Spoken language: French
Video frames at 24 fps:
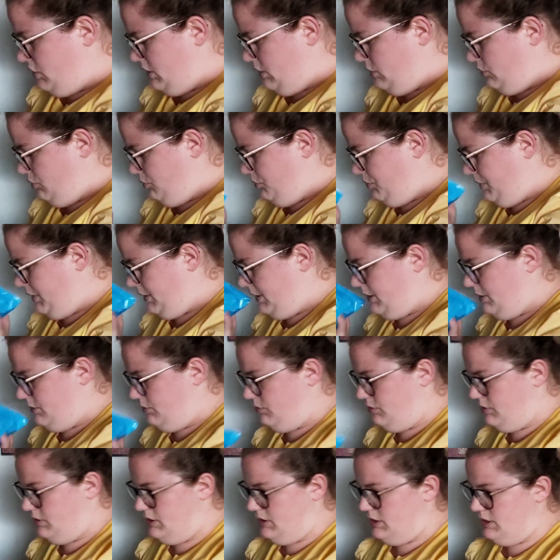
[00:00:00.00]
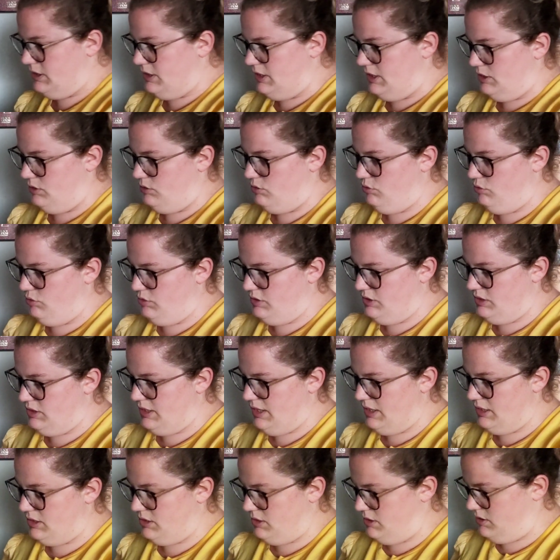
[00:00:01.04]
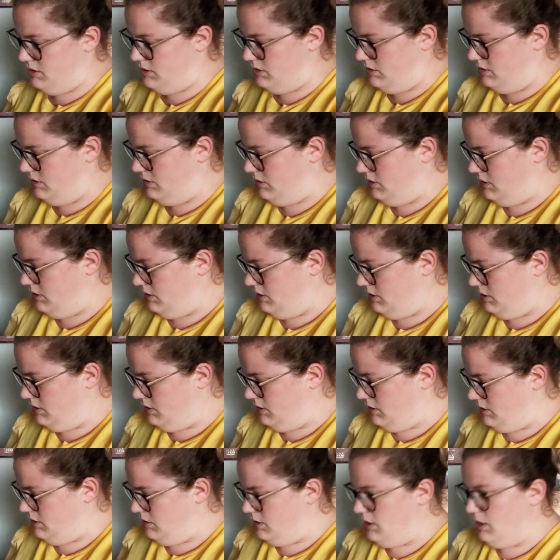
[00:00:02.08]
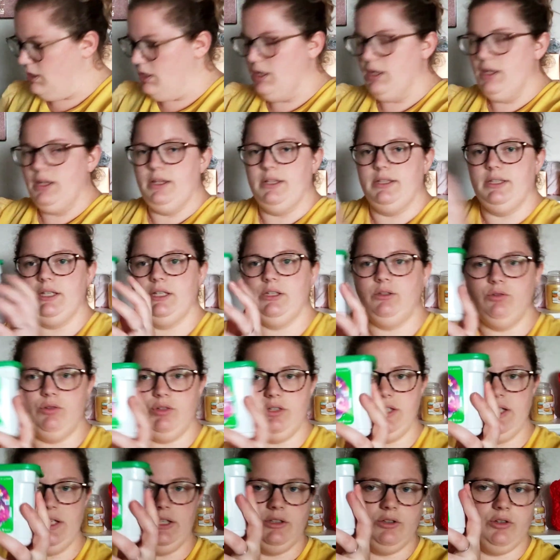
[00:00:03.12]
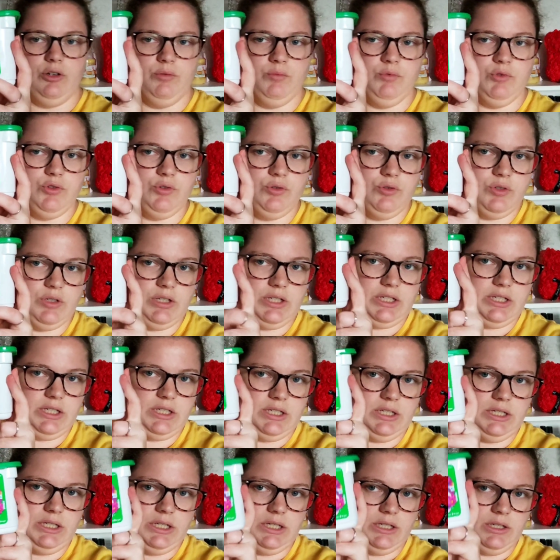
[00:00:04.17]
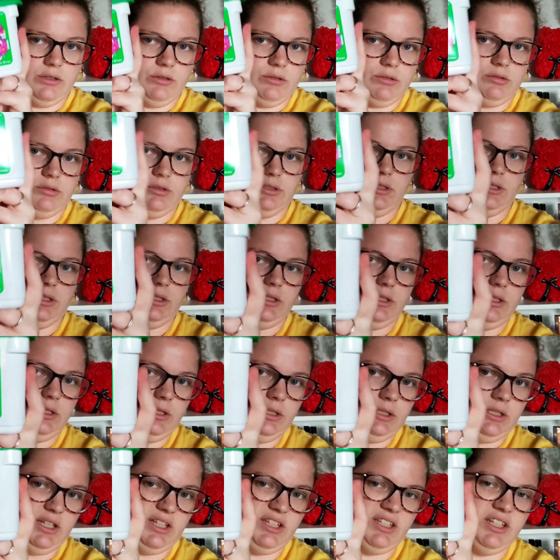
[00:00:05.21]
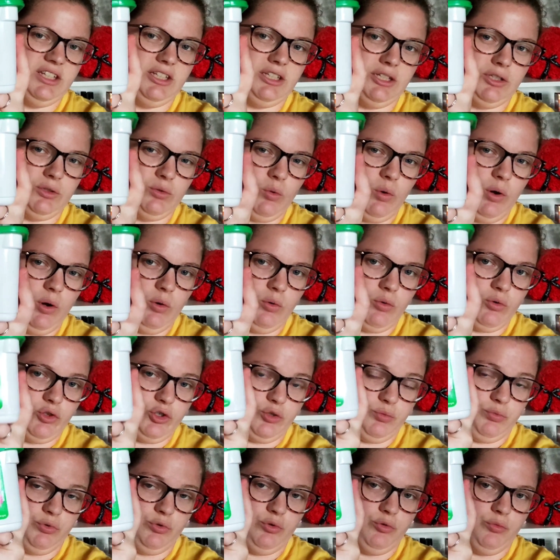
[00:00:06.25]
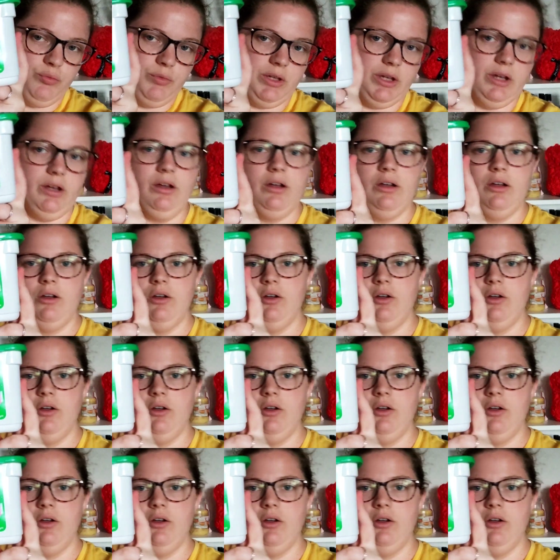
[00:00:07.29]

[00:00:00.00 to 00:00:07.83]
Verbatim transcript: J'ai repris aussi des dosettes. Des dosettes comme ceci aussi. Ça, c'était 3 euros, je sais plus combien.